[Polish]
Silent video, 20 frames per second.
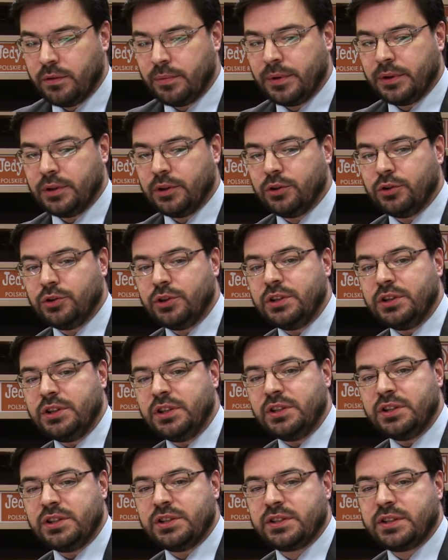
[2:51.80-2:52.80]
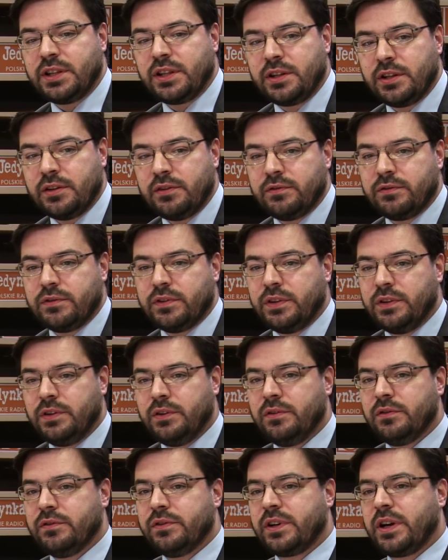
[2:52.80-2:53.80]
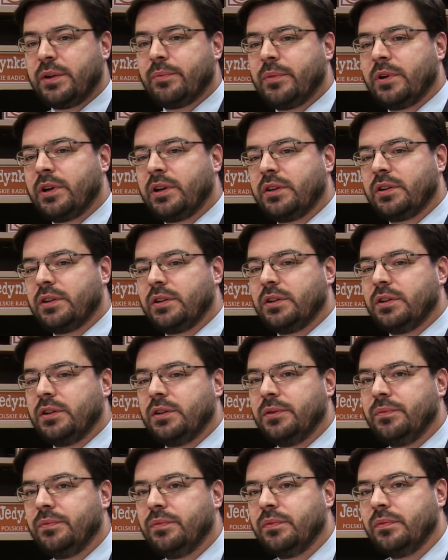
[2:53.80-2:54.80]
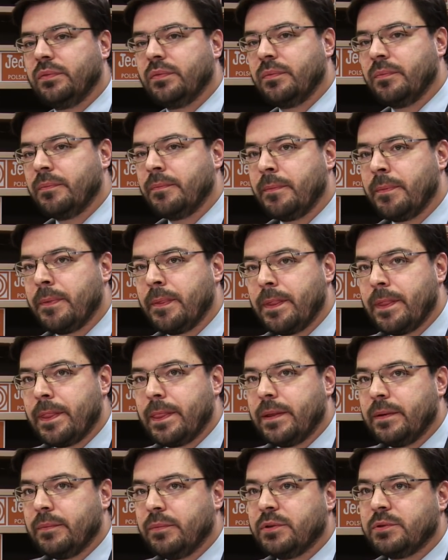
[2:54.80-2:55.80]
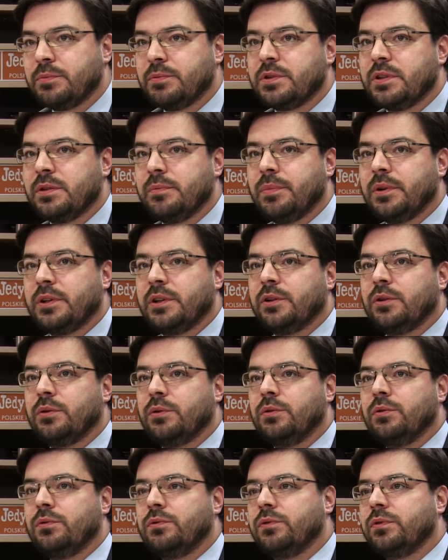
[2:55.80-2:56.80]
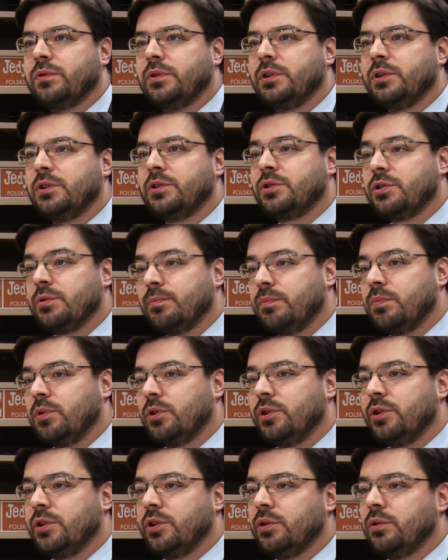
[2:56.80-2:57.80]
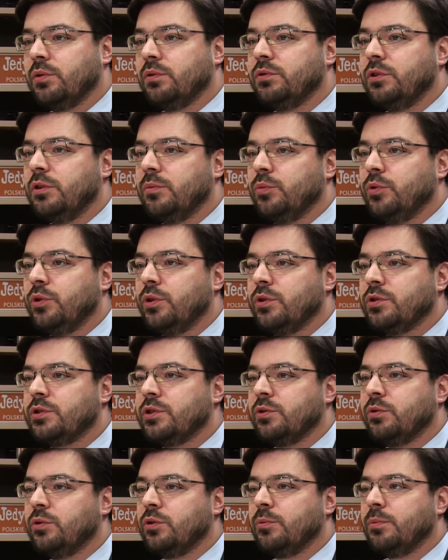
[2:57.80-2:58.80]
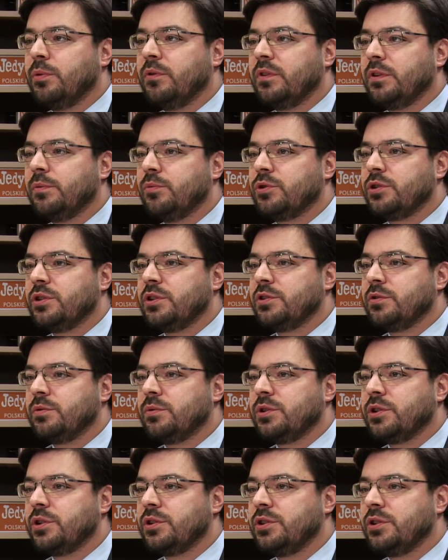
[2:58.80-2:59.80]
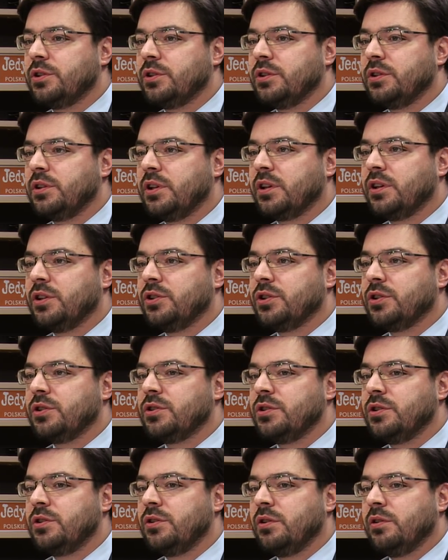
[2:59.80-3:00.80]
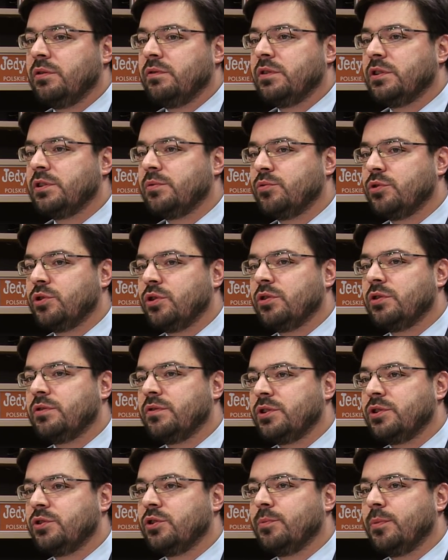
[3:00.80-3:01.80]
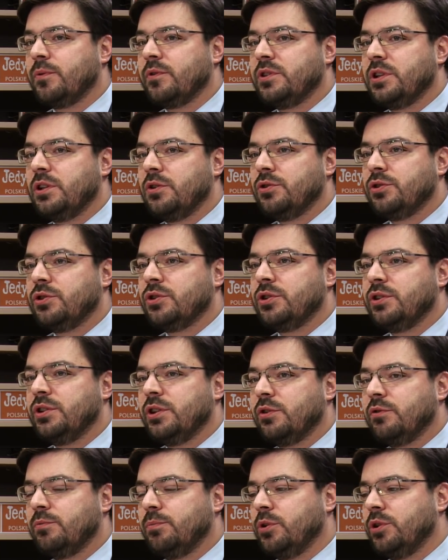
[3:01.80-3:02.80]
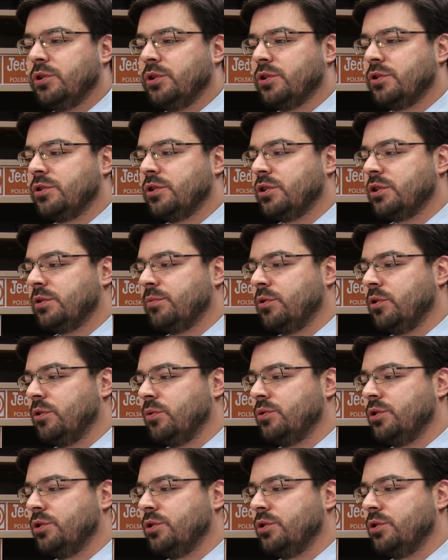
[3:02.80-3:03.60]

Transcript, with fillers: wie pan, no ni ni niestety w, w ramach... Y powiedzmy sympatyków y, czy polityków dominujących ugrupowań można słyszeć y, takie rzeczy. No ja uważam, że to jest właśnie odpowiedzialność też liderów politycznych, żeby